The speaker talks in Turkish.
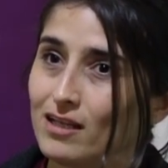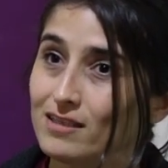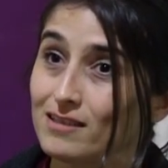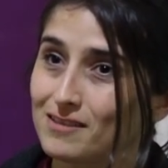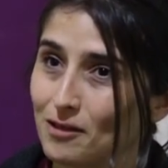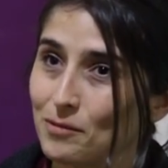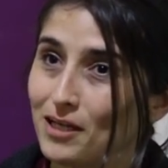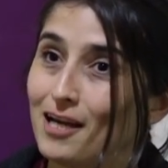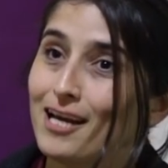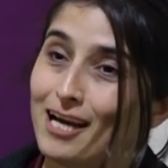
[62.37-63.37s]
E,
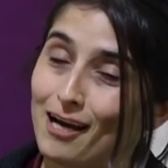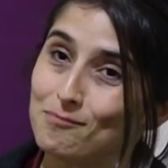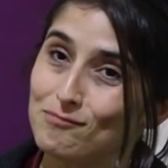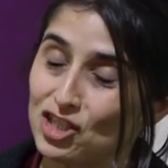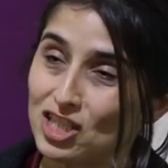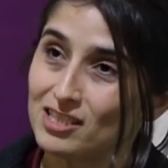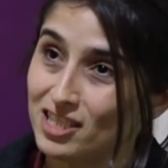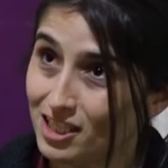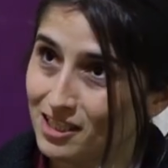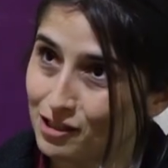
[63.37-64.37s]
tabii hem
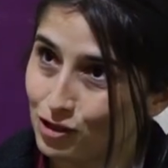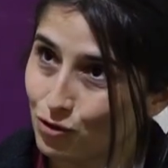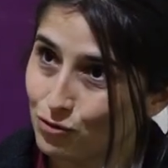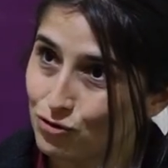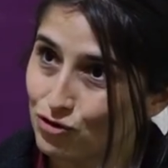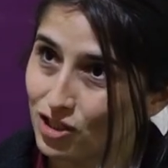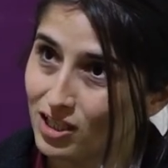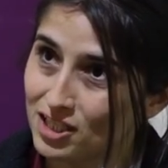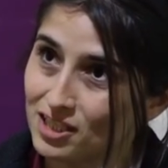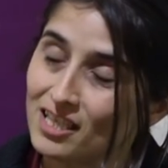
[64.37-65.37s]
şiddeti
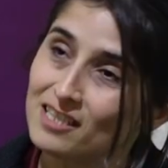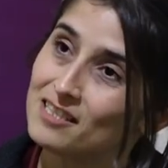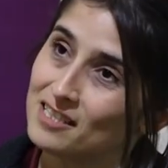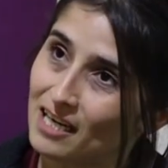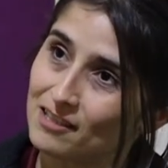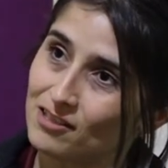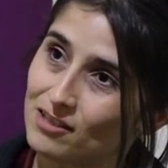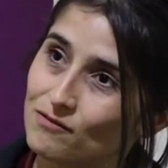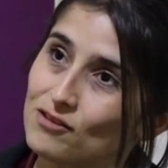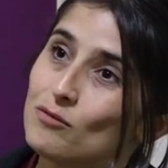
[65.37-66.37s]
görünce şiddetin diğer
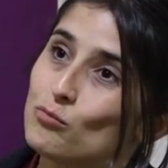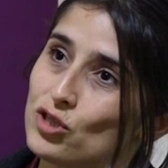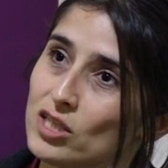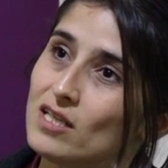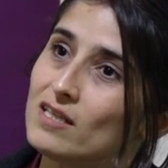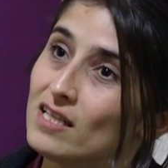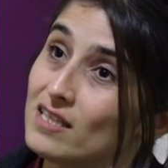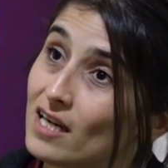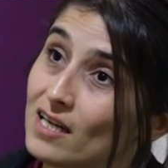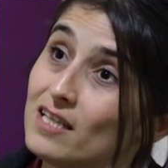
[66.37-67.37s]
tarafında bu şiddete
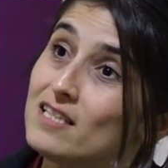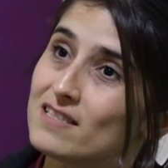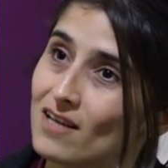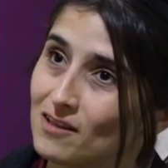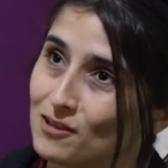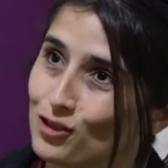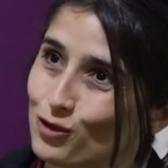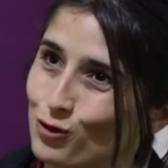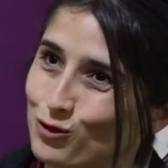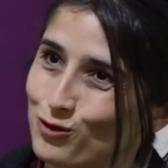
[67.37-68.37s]
direnen insanları da
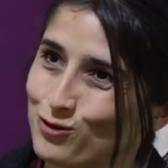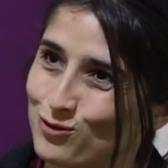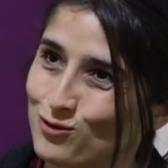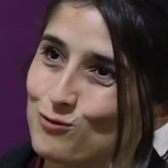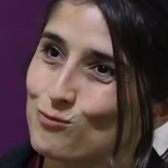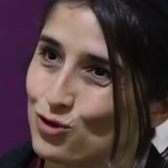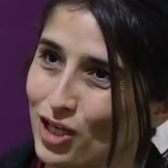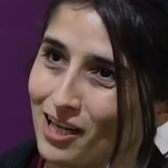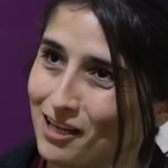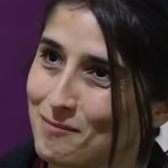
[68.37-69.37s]
görüyorsunuz. Bu
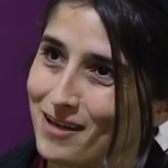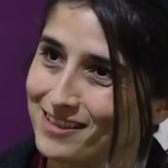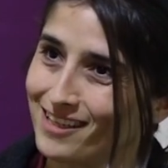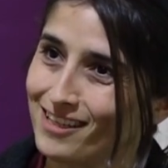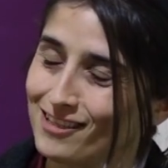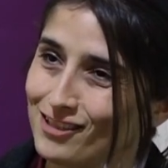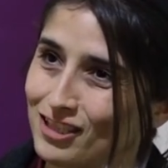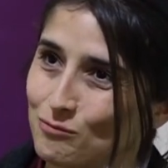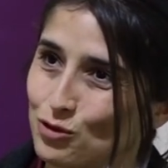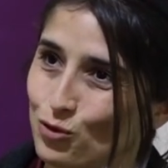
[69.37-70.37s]
şekilde ben de
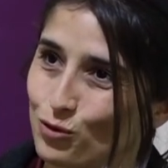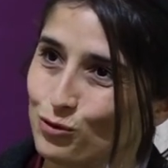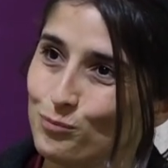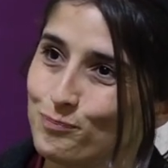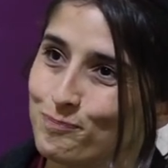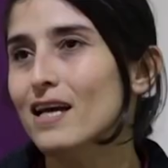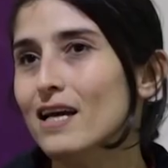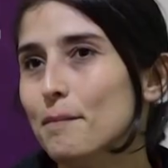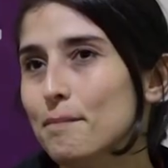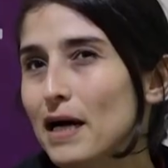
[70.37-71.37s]
tanımış oldum.
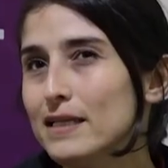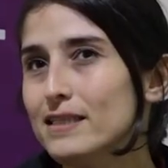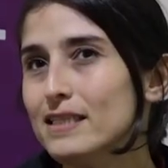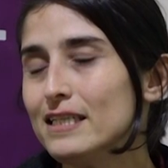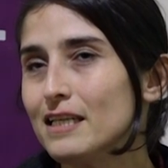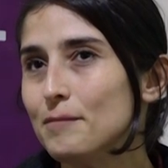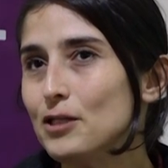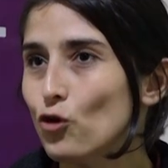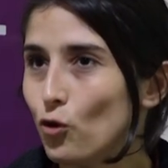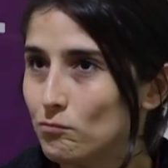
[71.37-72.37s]
E, ben
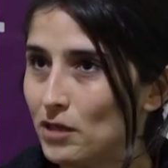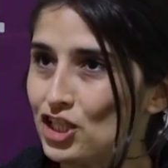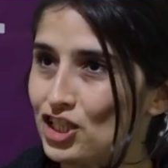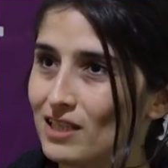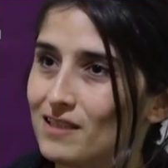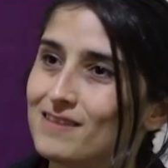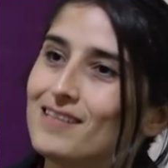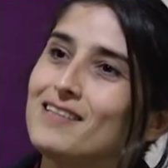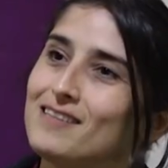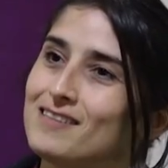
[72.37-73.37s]
2015
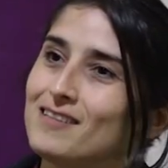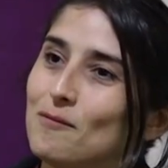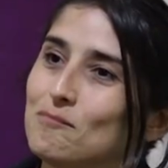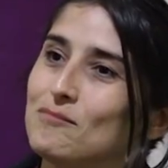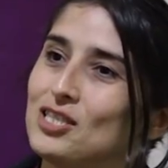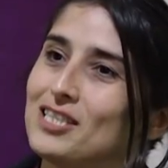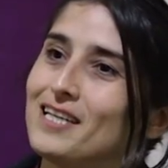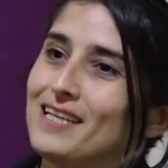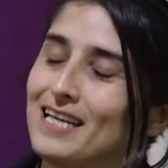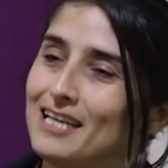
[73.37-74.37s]
yılında tam
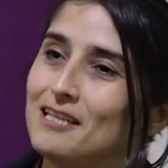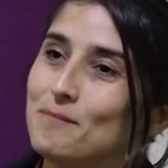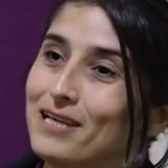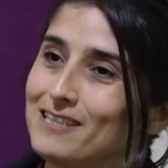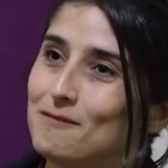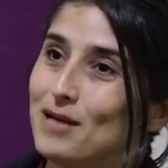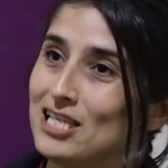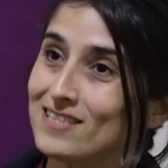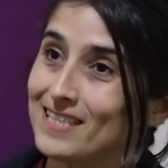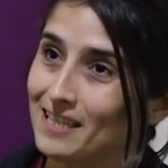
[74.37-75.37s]
işte HDP'nin
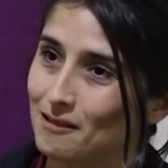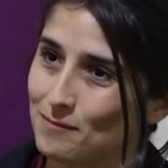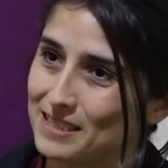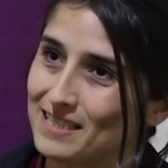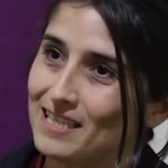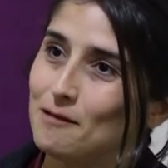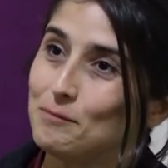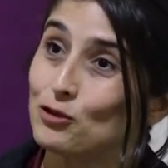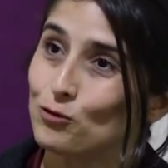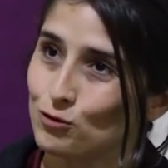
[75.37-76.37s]
meclise girmesiyle
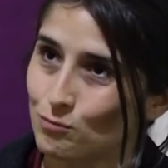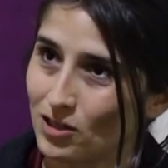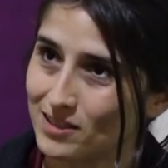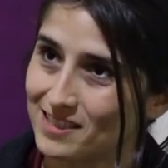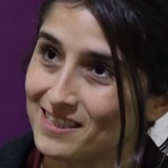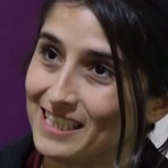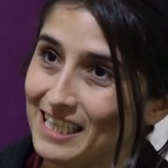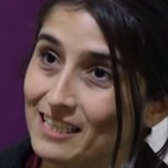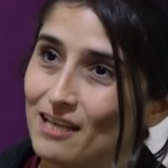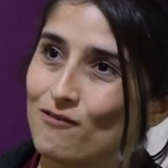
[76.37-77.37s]
bir Kürt Partisi'nin
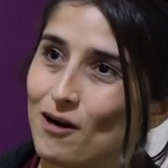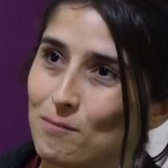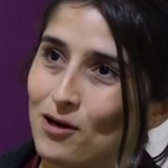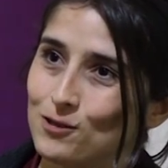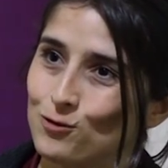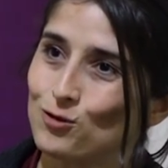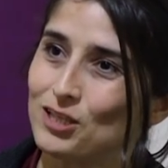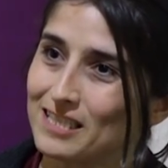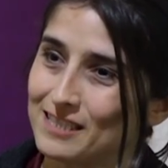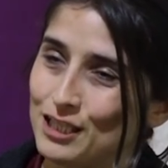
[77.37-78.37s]
ilk defa parti
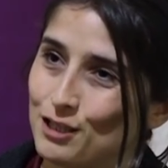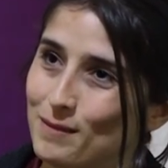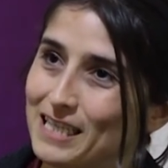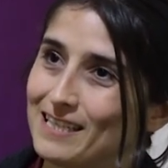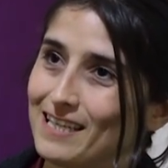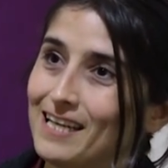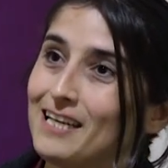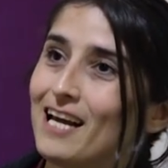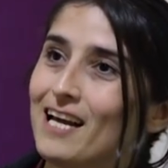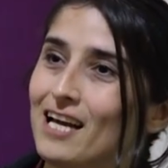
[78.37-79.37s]
olarak seçime
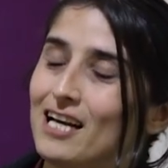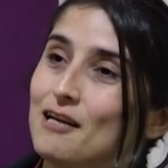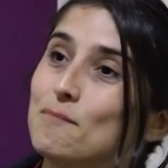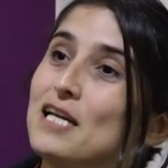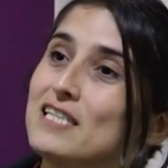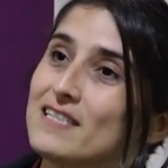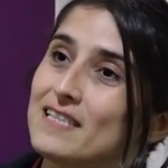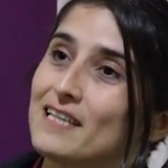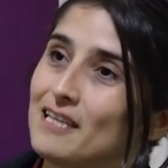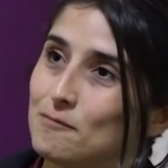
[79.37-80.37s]
girerek e,
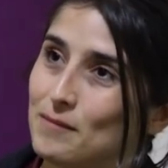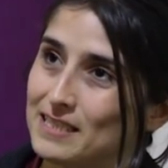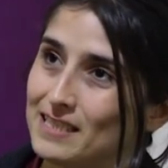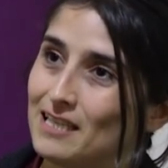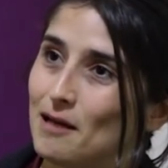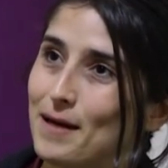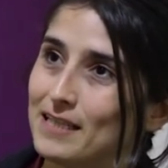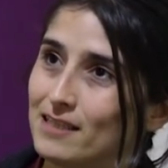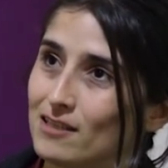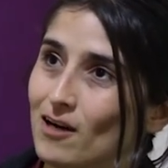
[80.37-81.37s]
meclise girmesiyle
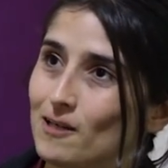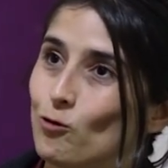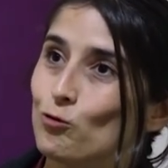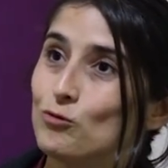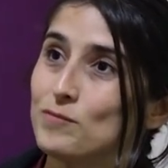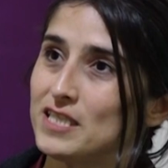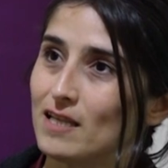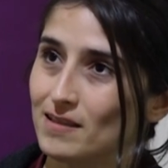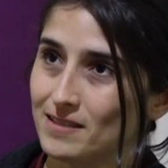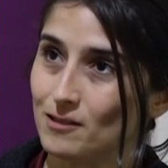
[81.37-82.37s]
ben de dahil oldum.
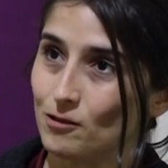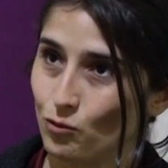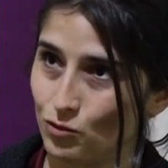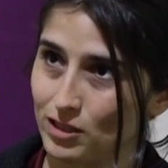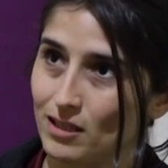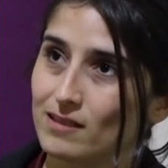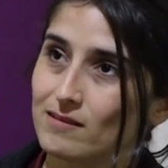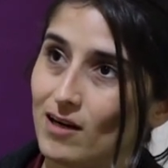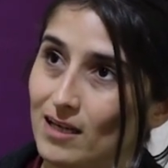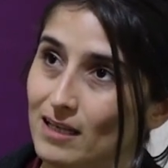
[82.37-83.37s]
Siyasi
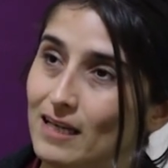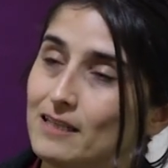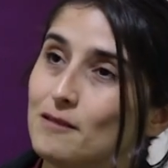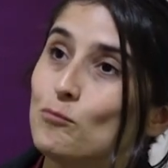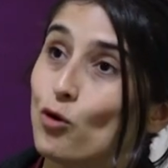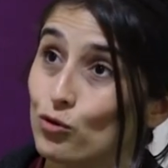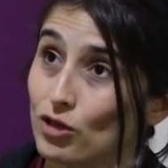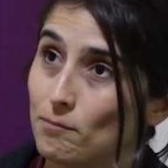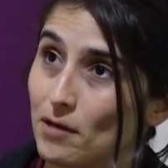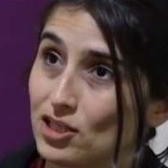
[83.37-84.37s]
olarak dahiliyetim
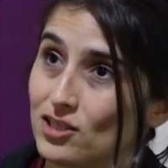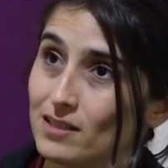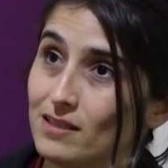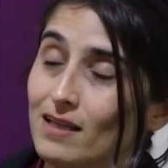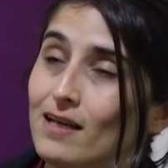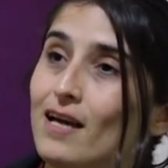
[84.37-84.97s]
oradan başladı.